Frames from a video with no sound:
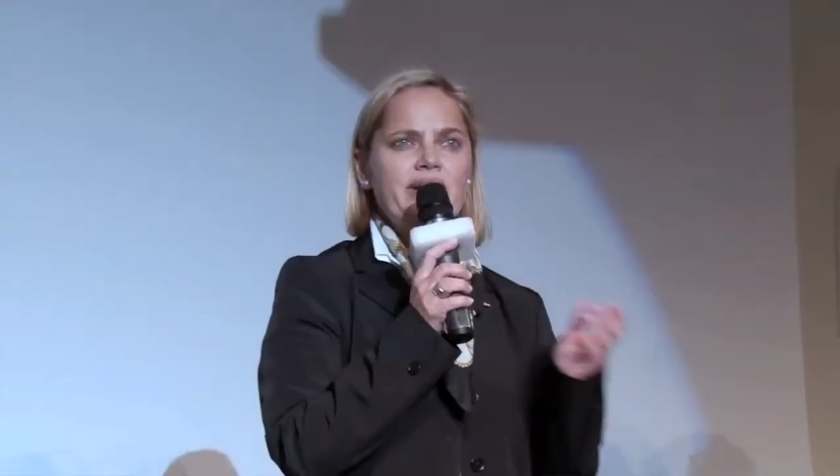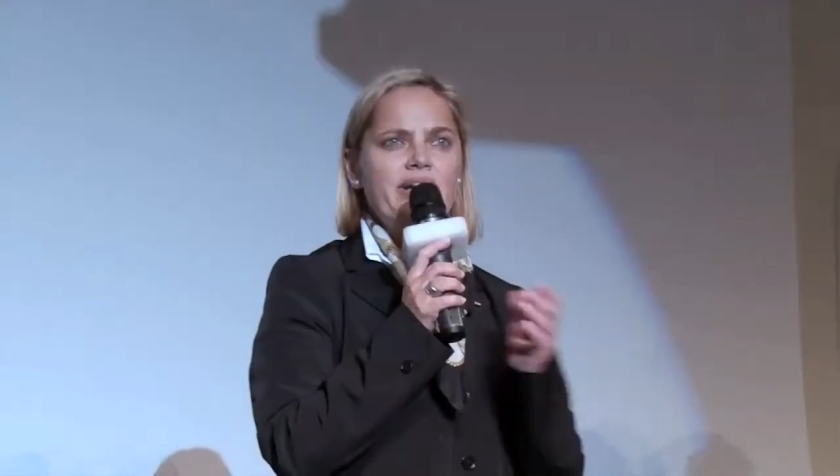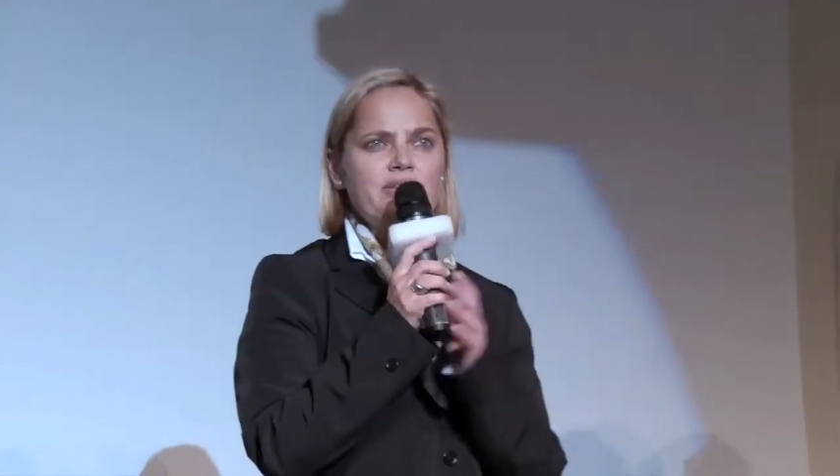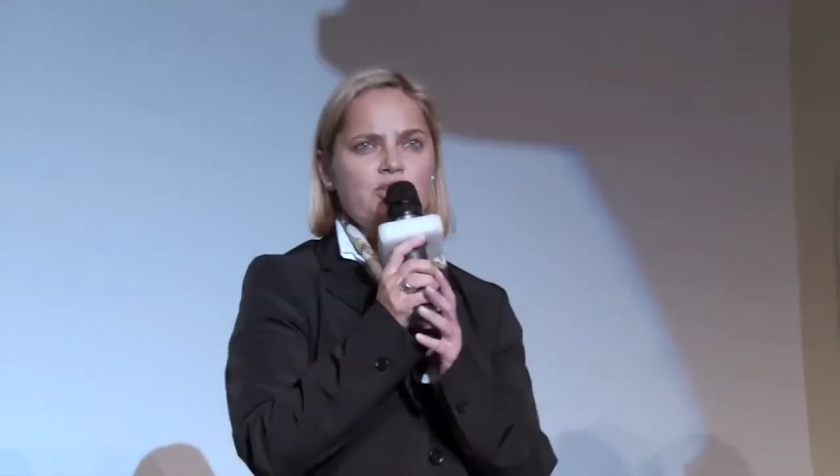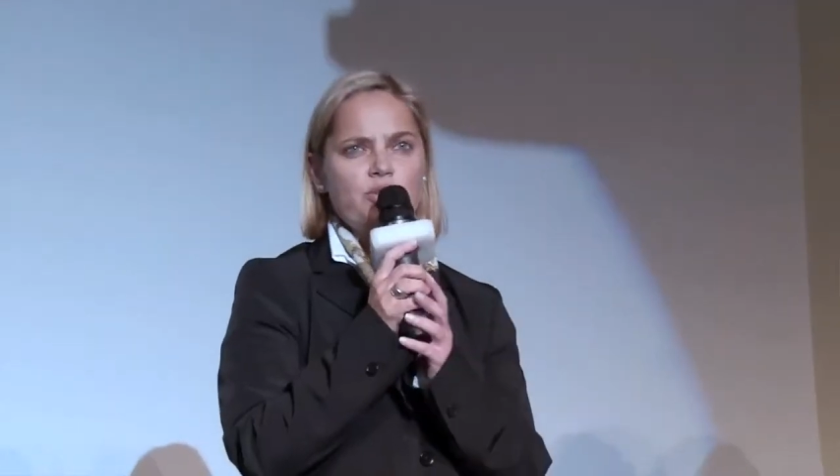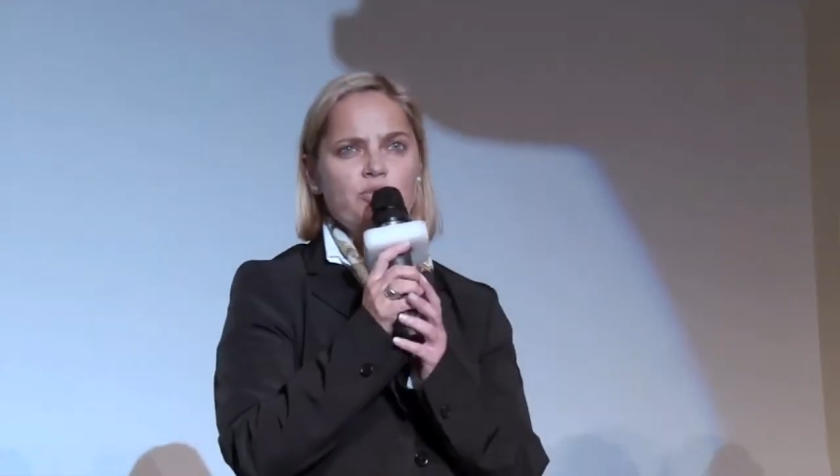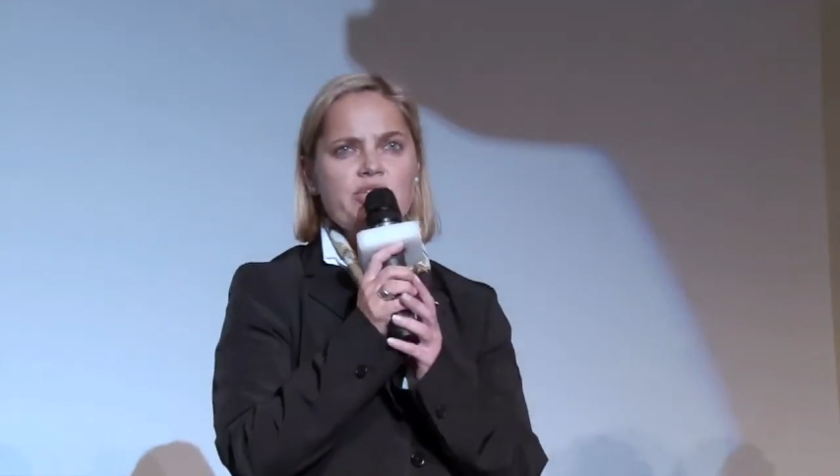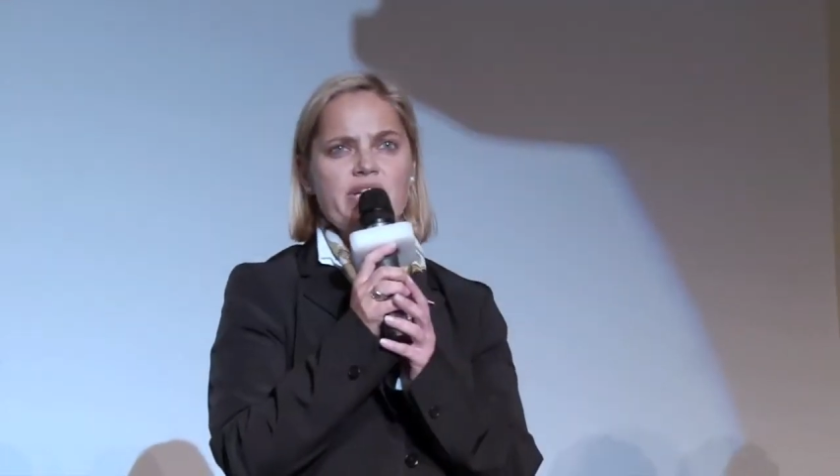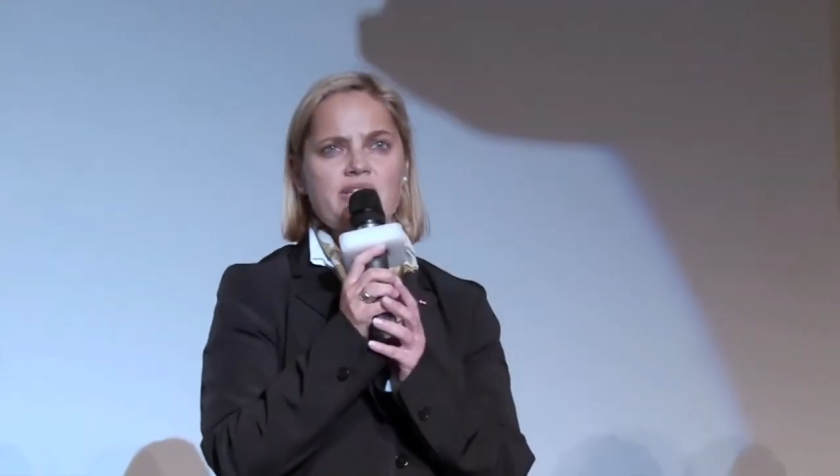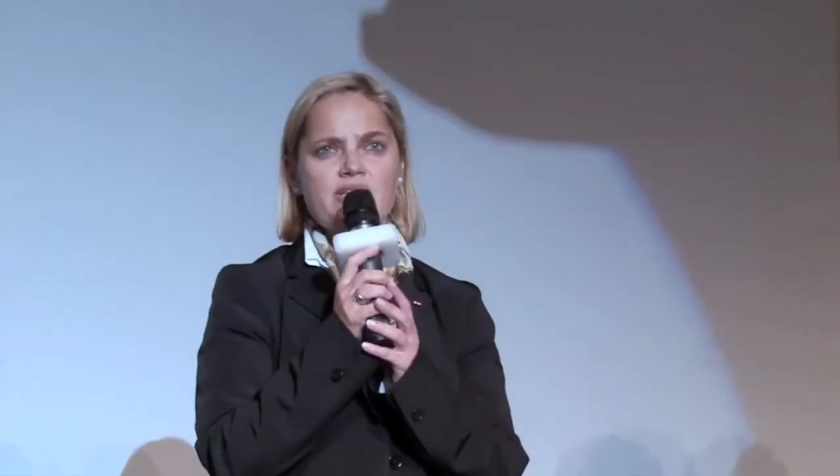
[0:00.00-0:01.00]
Relation
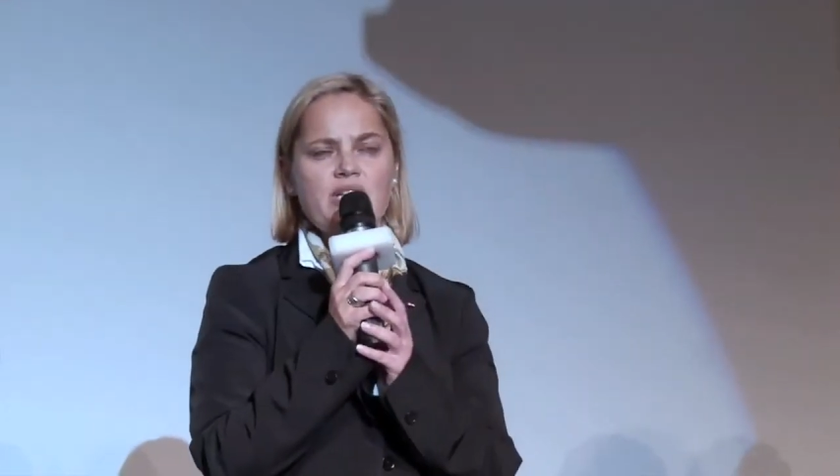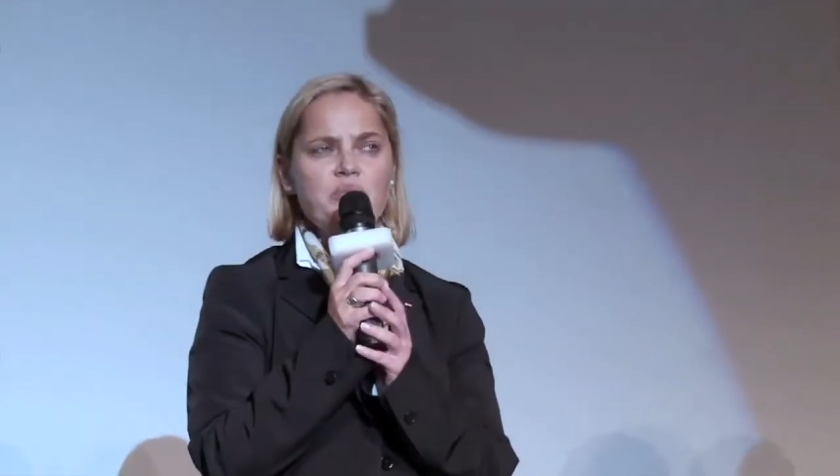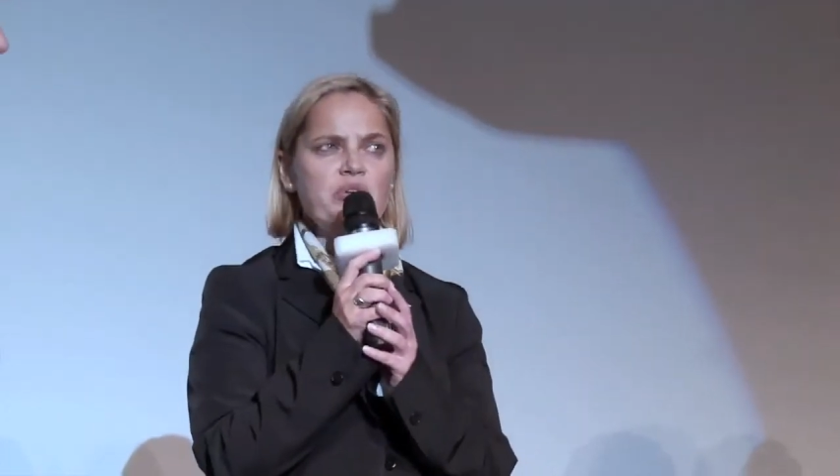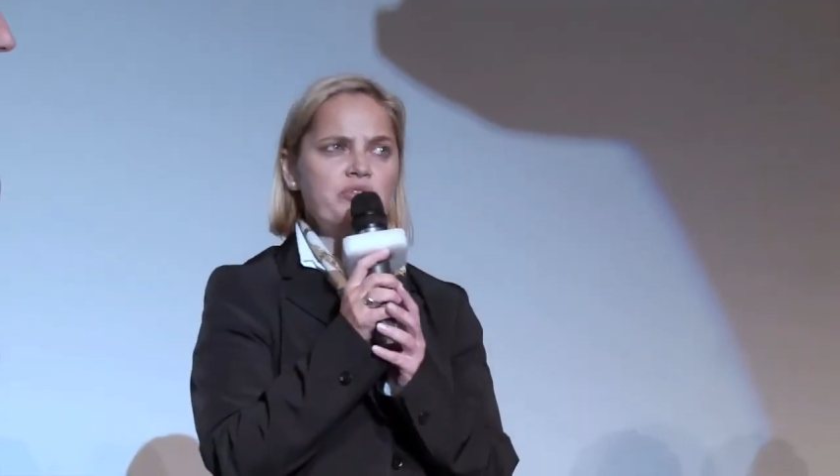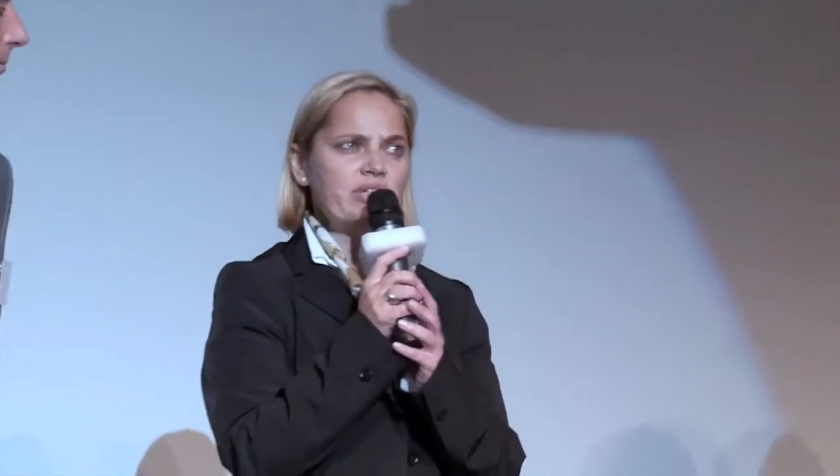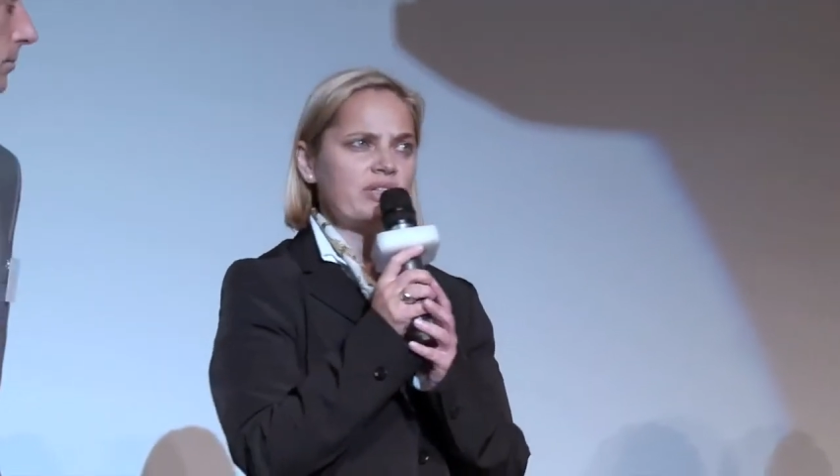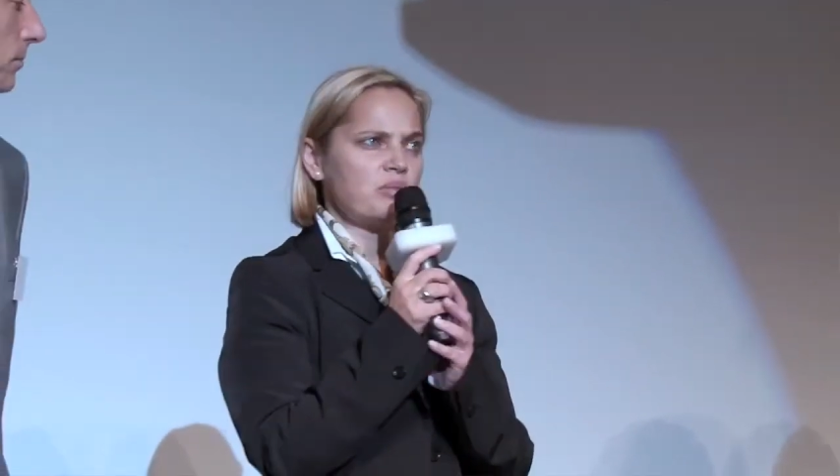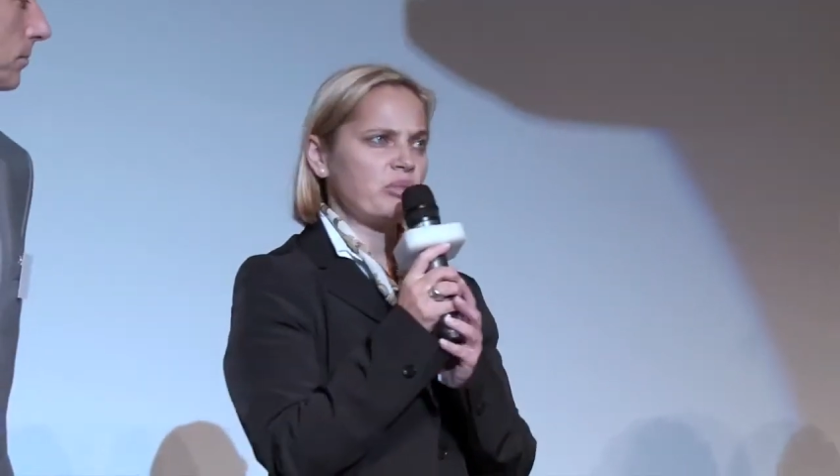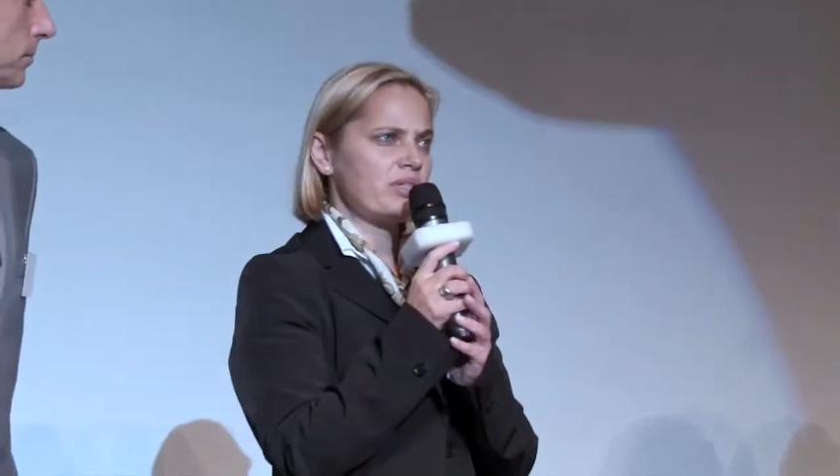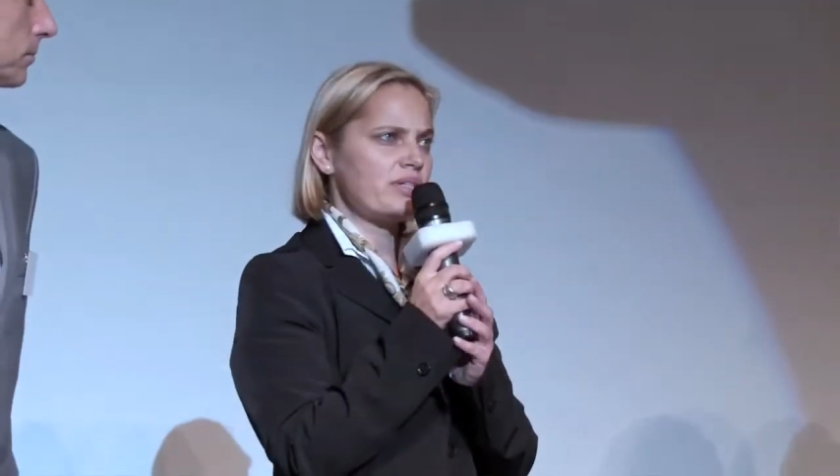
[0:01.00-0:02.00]
setzen, immer wieder
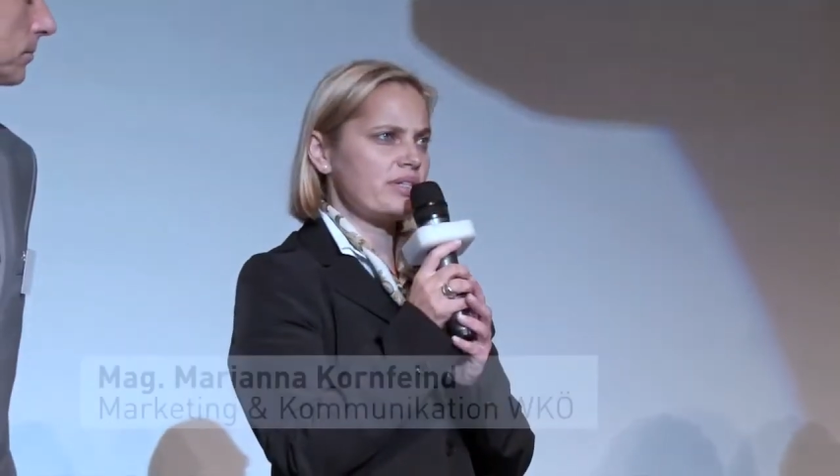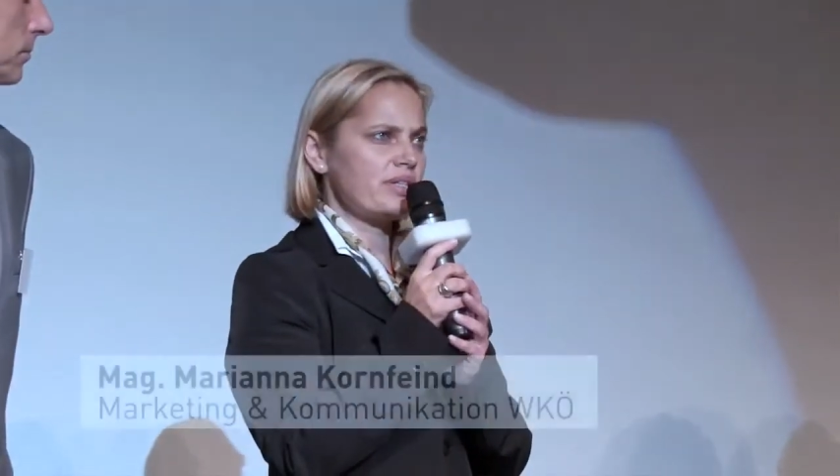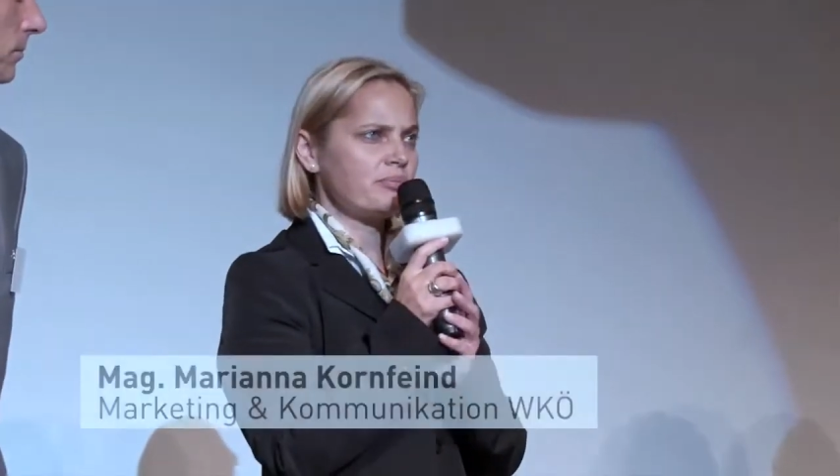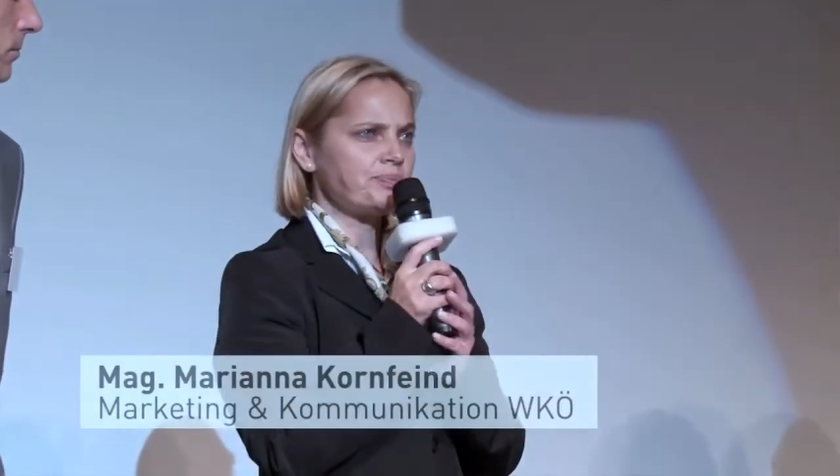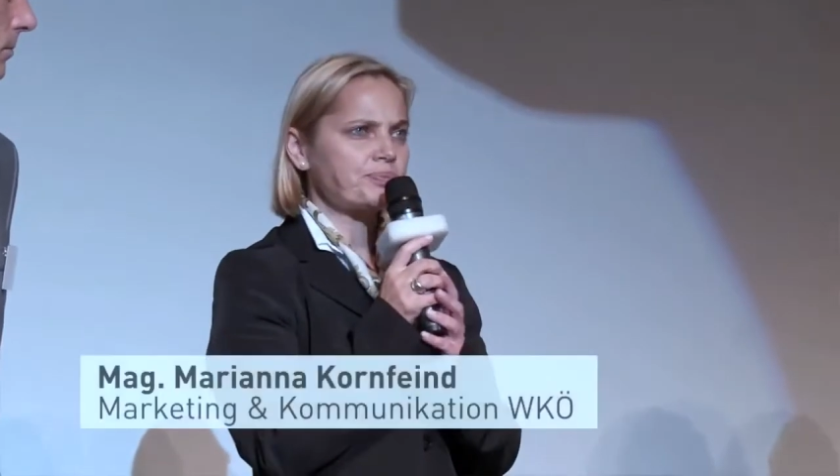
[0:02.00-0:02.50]
thematisieren,